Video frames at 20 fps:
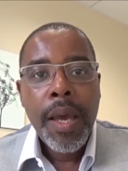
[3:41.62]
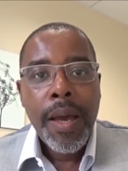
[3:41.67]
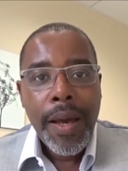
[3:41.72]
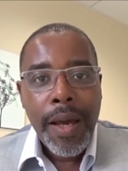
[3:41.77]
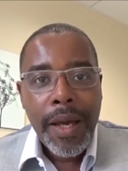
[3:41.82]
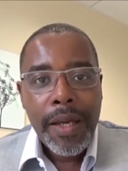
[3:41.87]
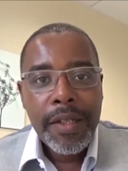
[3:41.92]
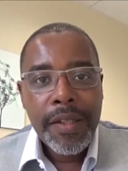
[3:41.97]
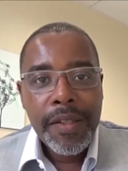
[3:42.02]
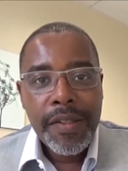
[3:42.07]

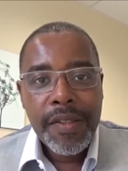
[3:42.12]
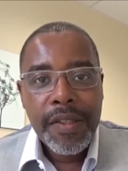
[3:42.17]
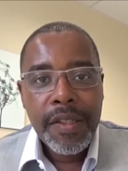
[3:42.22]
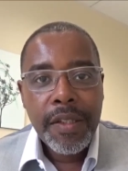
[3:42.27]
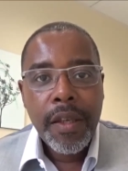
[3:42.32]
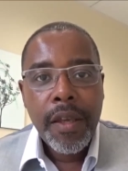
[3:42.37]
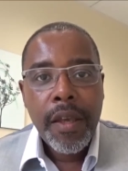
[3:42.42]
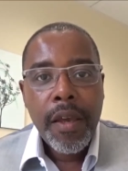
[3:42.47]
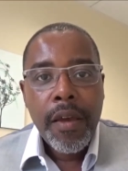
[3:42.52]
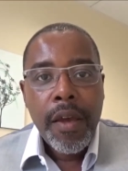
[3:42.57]
Allez-y,
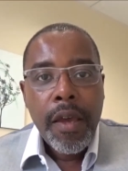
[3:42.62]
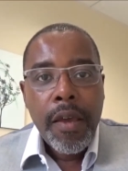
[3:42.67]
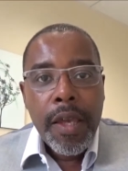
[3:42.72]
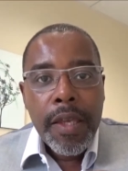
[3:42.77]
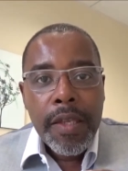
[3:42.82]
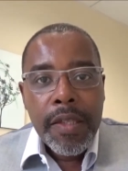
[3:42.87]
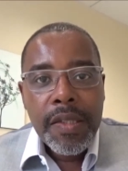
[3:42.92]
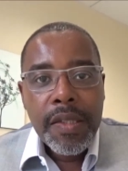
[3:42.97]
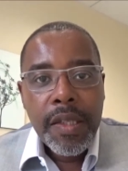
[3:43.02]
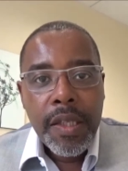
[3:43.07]

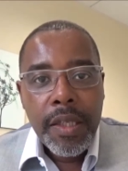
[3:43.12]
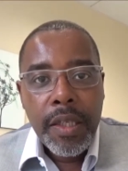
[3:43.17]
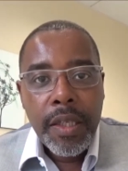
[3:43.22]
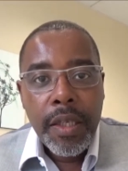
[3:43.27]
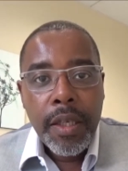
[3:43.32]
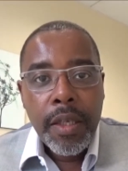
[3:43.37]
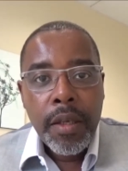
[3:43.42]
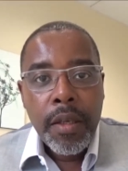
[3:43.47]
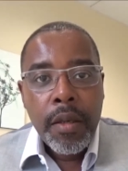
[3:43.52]
essayez.